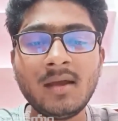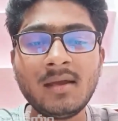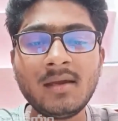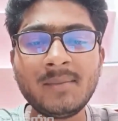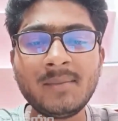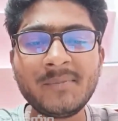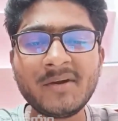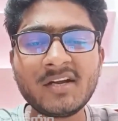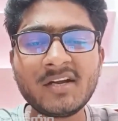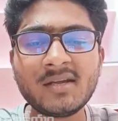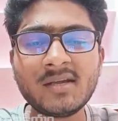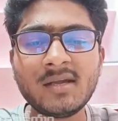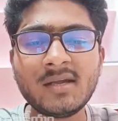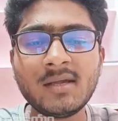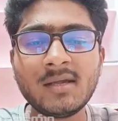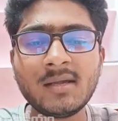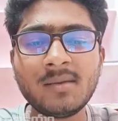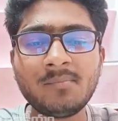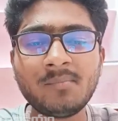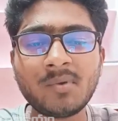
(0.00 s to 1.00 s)
అయినప్పటికీ
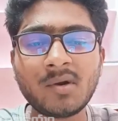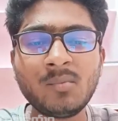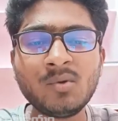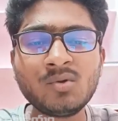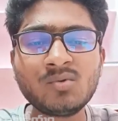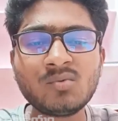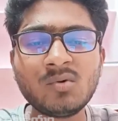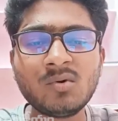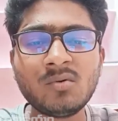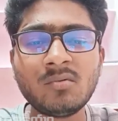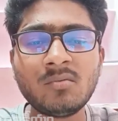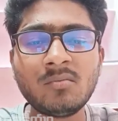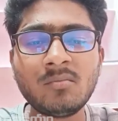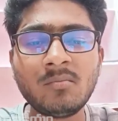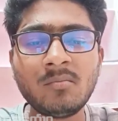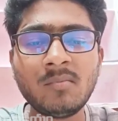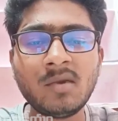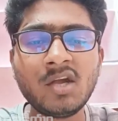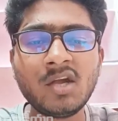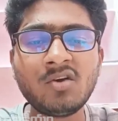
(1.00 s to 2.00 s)
ప్రభుత్వం
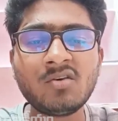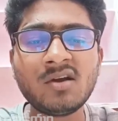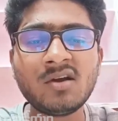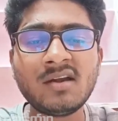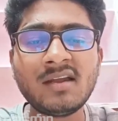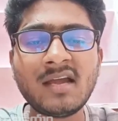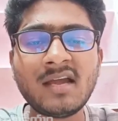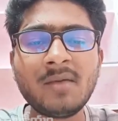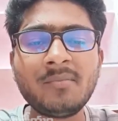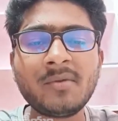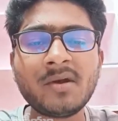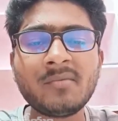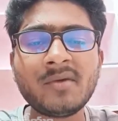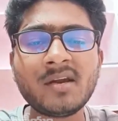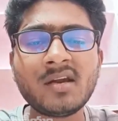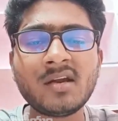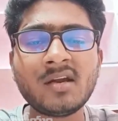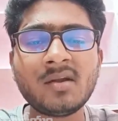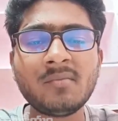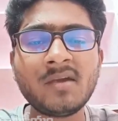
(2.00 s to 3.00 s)
మా యొక్క
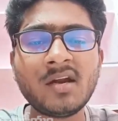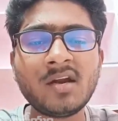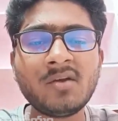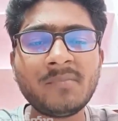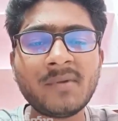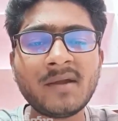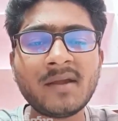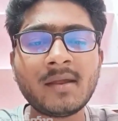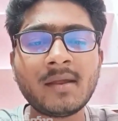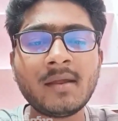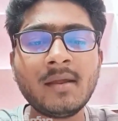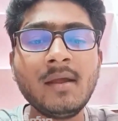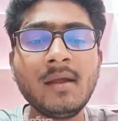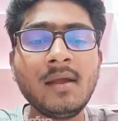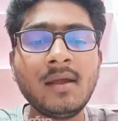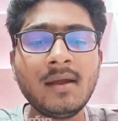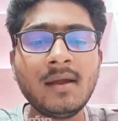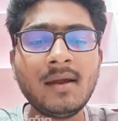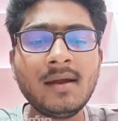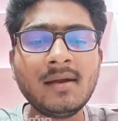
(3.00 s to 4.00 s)
న్యాయపరమైన డిమాండ్పై
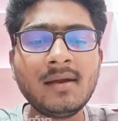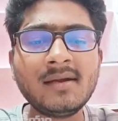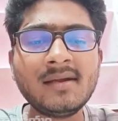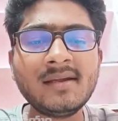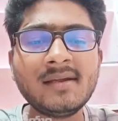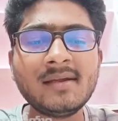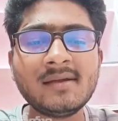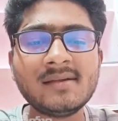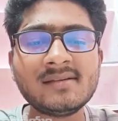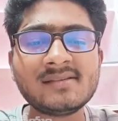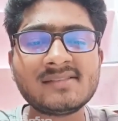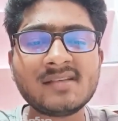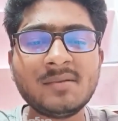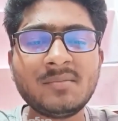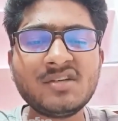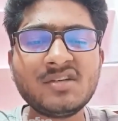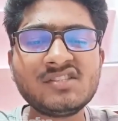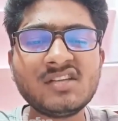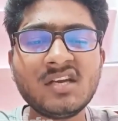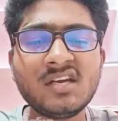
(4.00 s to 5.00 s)
ఎలాంటి
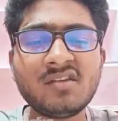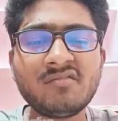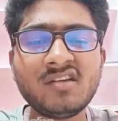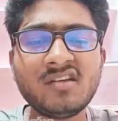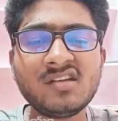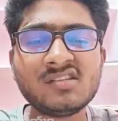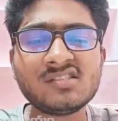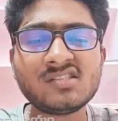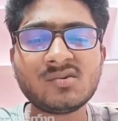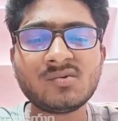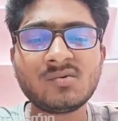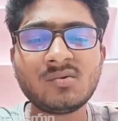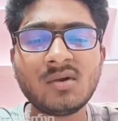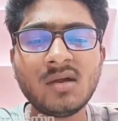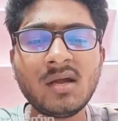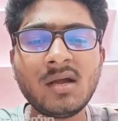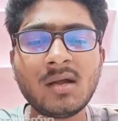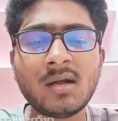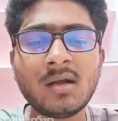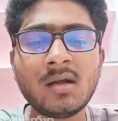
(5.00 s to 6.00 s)
సమీక్ష
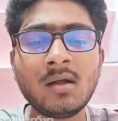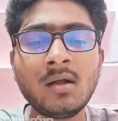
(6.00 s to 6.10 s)
నిర్వహించకుండా